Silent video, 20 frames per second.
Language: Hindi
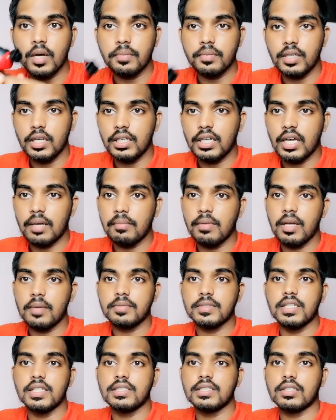अपना टाइम
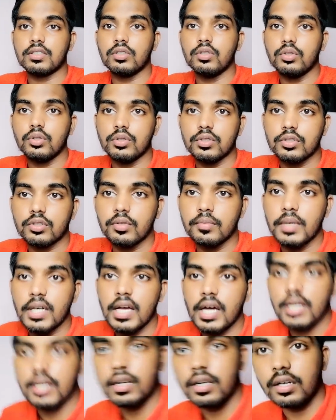लैप्स ले सकते हो तो इसको
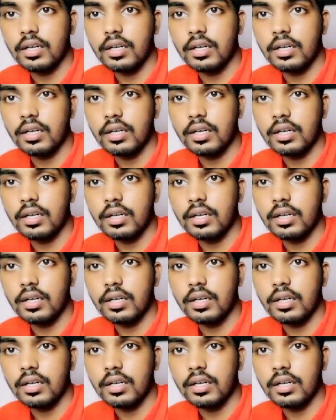मैं यार